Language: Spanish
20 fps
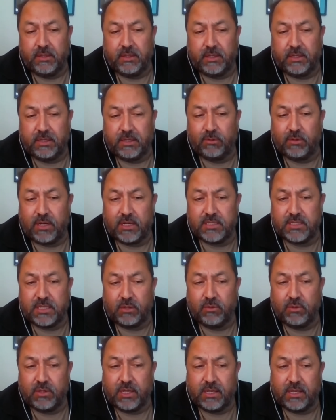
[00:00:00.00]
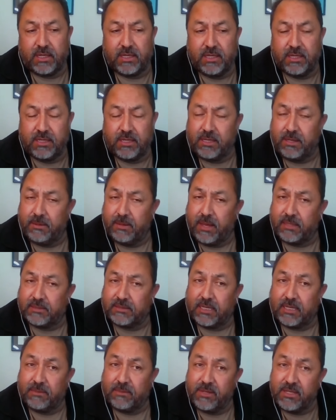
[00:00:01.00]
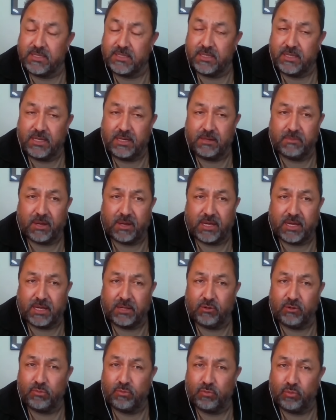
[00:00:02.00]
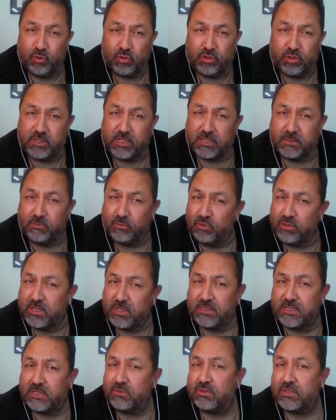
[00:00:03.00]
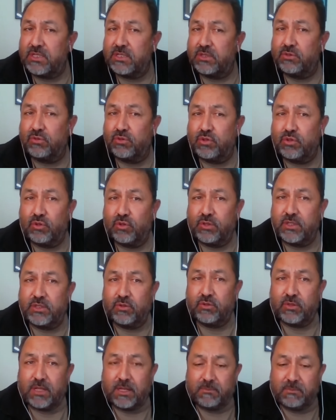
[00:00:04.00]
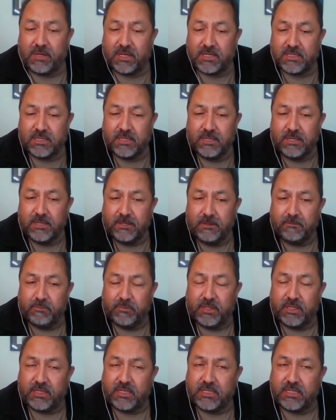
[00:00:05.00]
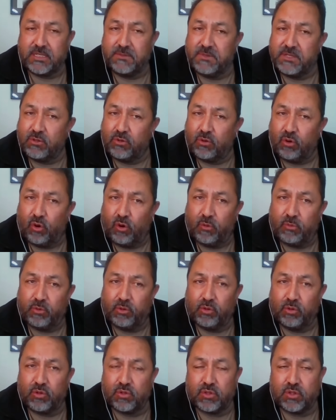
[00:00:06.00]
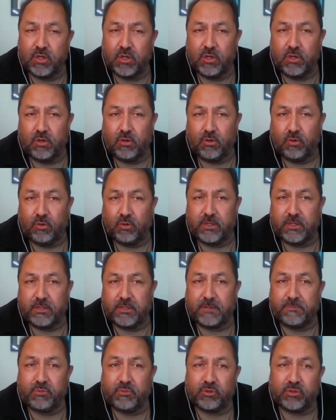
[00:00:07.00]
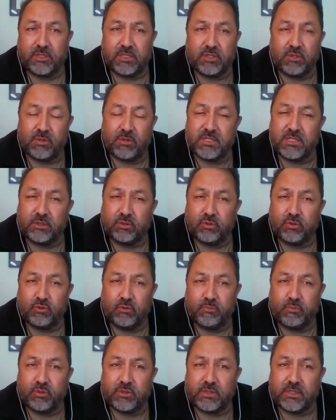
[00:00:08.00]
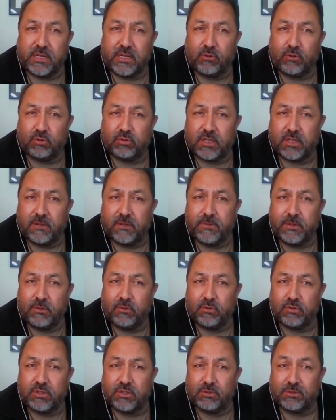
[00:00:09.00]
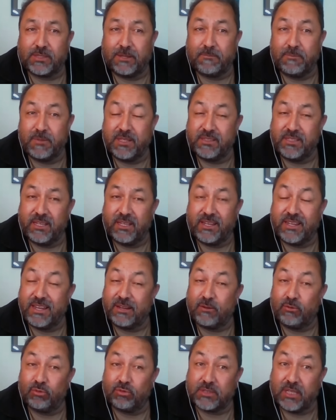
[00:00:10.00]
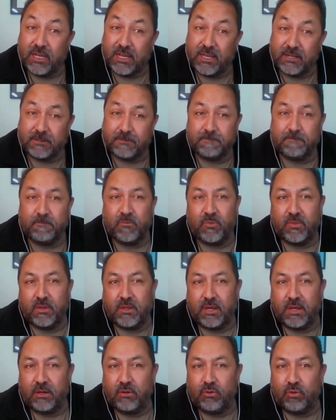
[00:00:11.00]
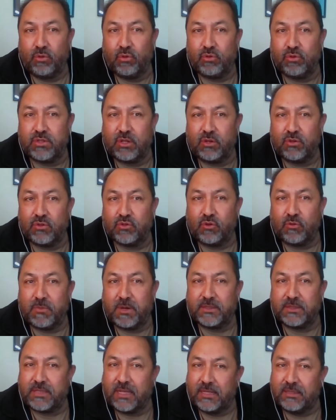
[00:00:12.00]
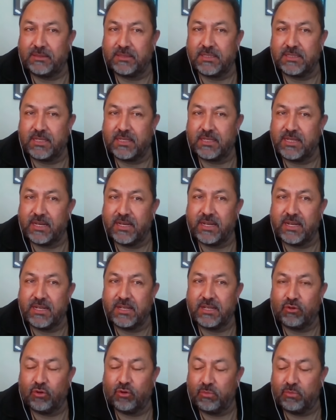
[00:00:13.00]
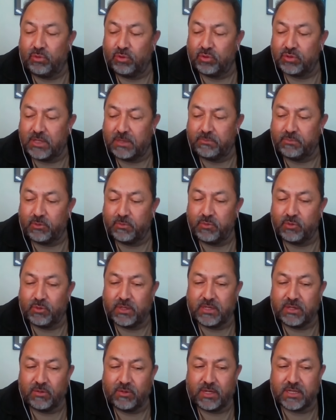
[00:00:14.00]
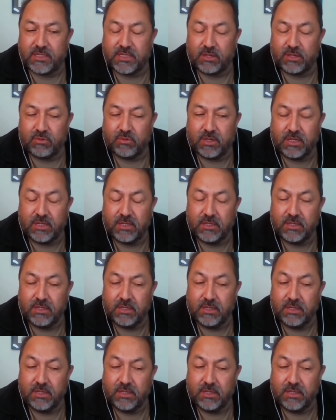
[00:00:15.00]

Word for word: Genaro García Luna y que a través de él bajaron muchas, muchas de sus instrucciones, no nada más de recibir cobros o de dar protección a ciertos grupos de narcotráfico, sino también de ejecutar algunos de los comandantes que ya le eran incómodos al propio Genaro García Luna.